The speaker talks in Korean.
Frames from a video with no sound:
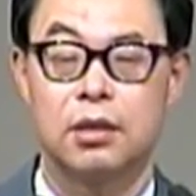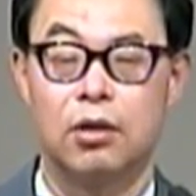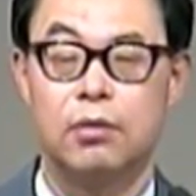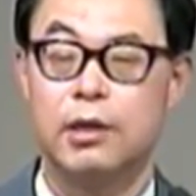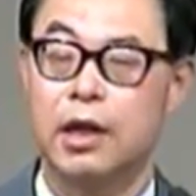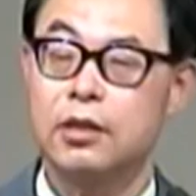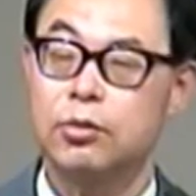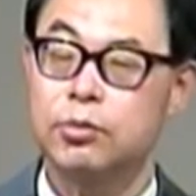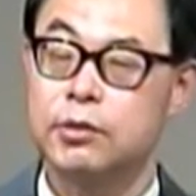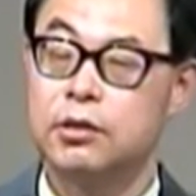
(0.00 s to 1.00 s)
얼마나 할 게
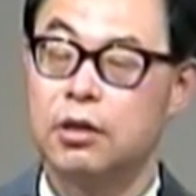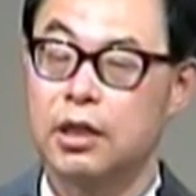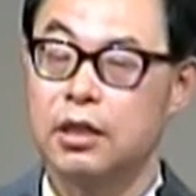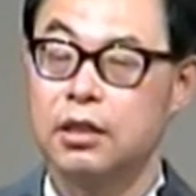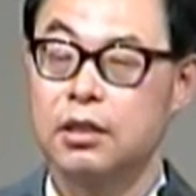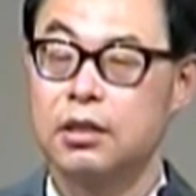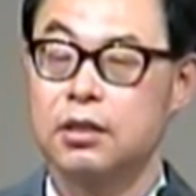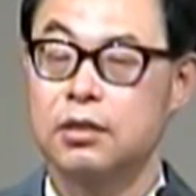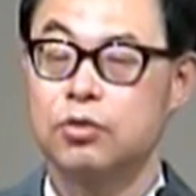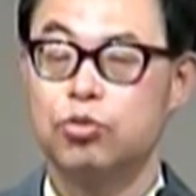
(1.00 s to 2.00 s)
없으면 그거래.
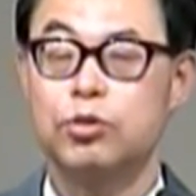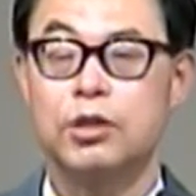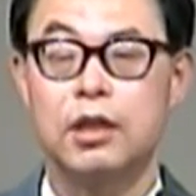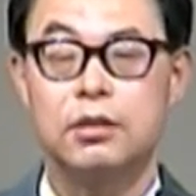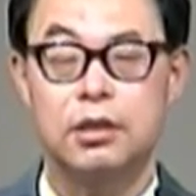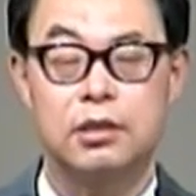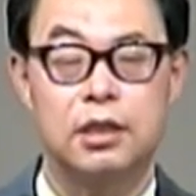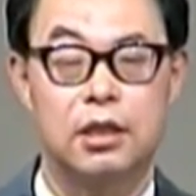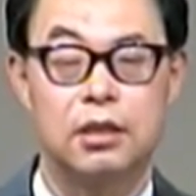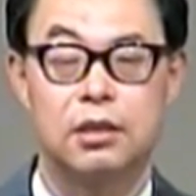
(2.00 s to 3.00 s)
그건 숨어서 하는 거예요,
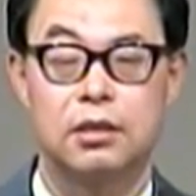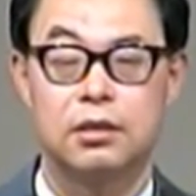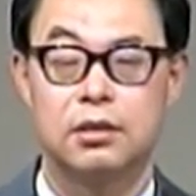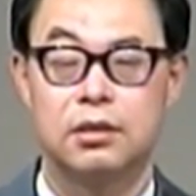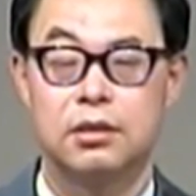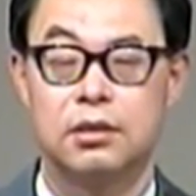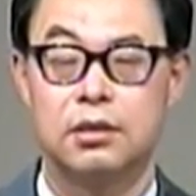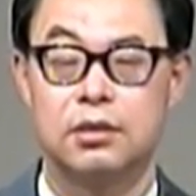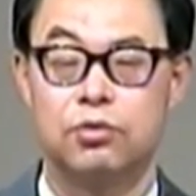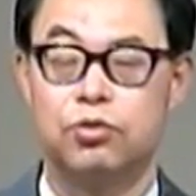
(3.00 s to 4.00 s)
그냥.
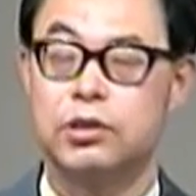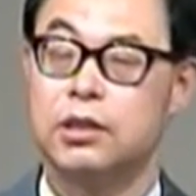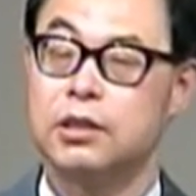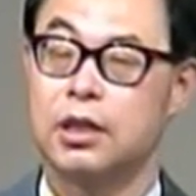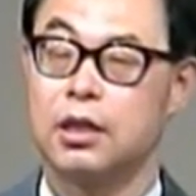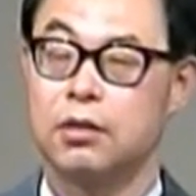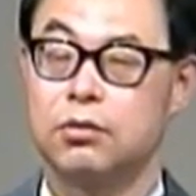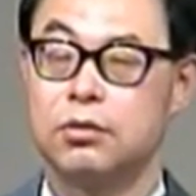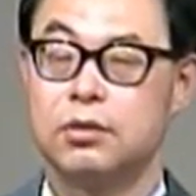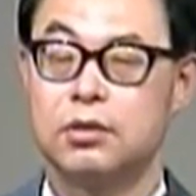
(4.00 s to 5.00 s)
구제를
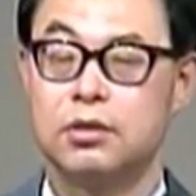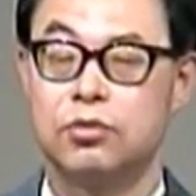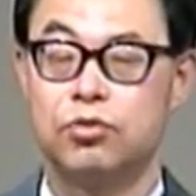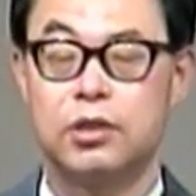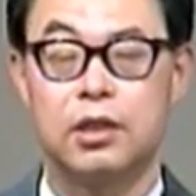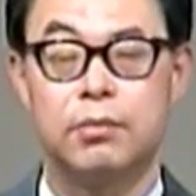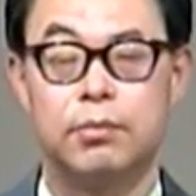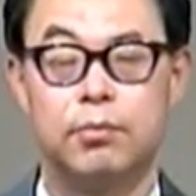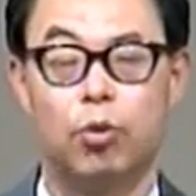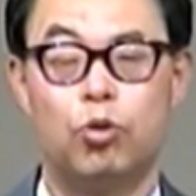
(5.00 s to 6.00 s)
자랑하고.
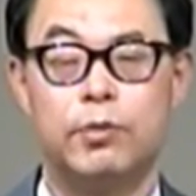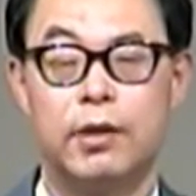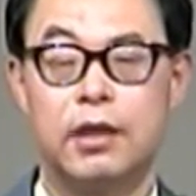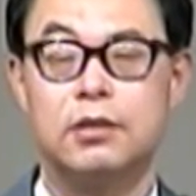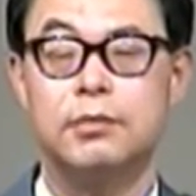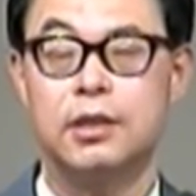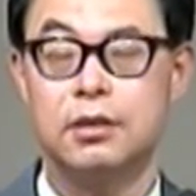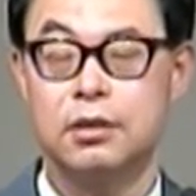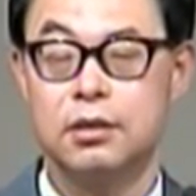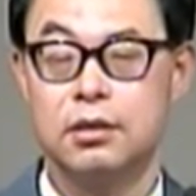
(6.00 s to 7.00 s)
구제가 복음의
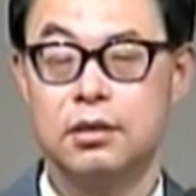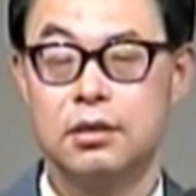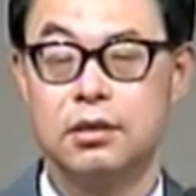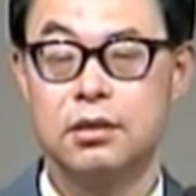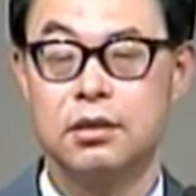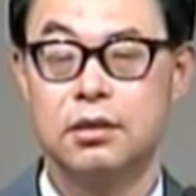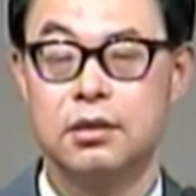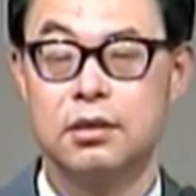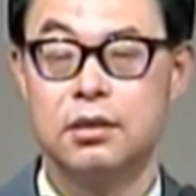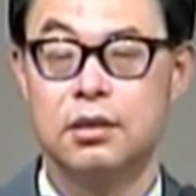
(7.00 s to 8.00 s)
핵심이에요.
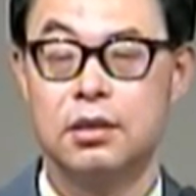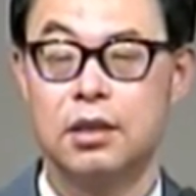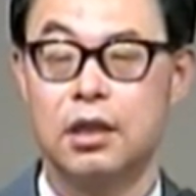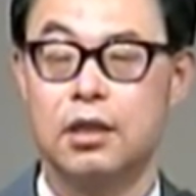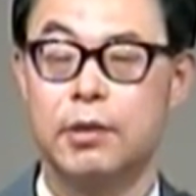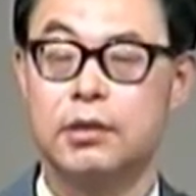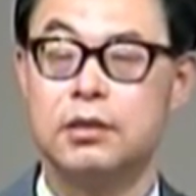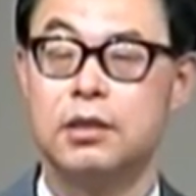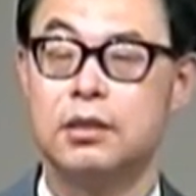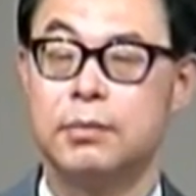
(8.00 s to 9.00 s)
하나님께
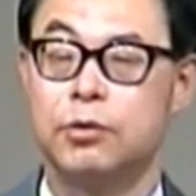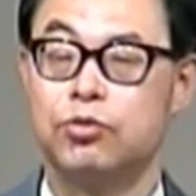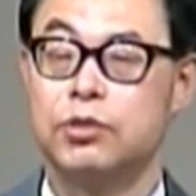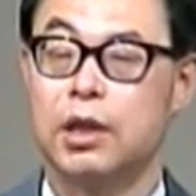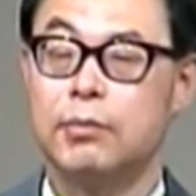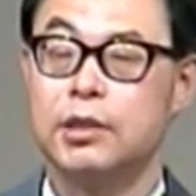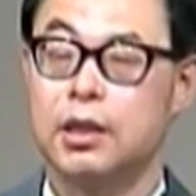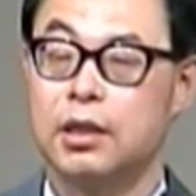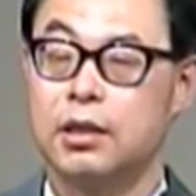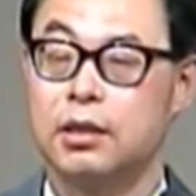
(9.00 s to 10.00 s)
받은 은혜 때문에
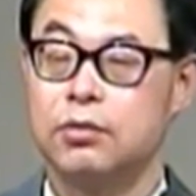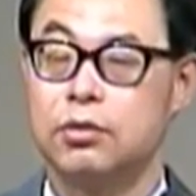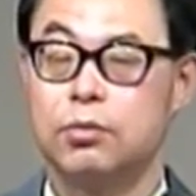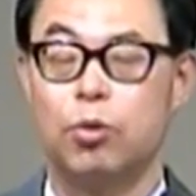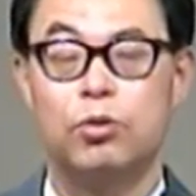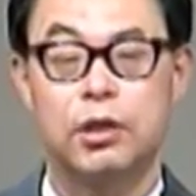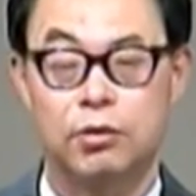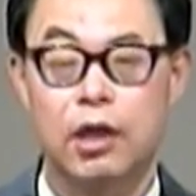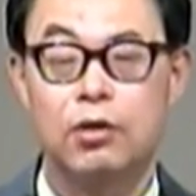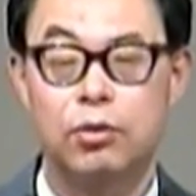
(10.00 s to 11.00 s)
구제합니다. 우리도
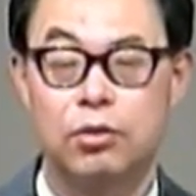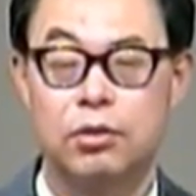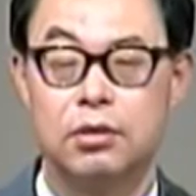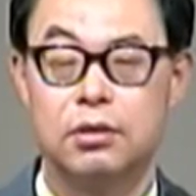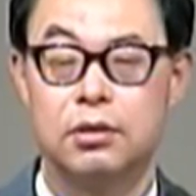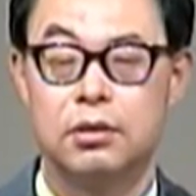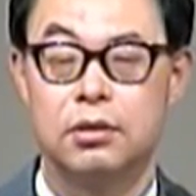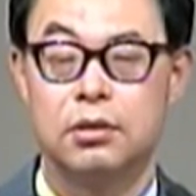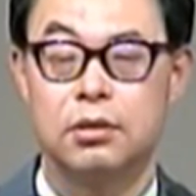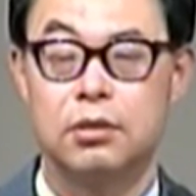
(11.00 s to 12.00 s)
봉사도 하고.
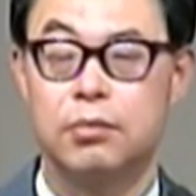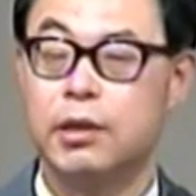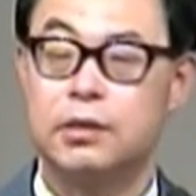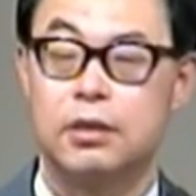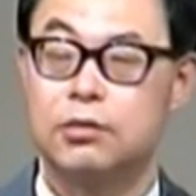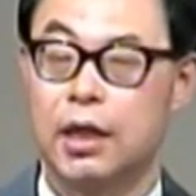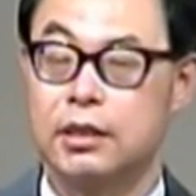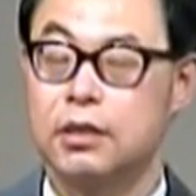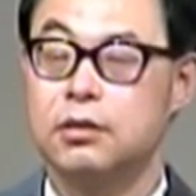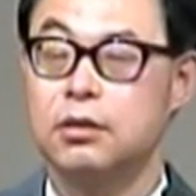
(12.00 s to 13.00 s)
근데 그건 메시지도
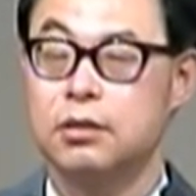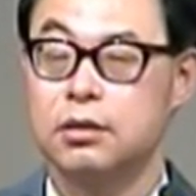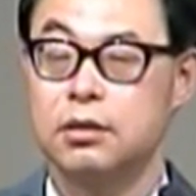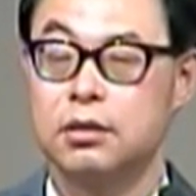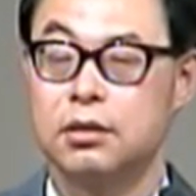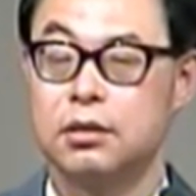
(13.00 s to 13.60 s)
아니에요, 그거는.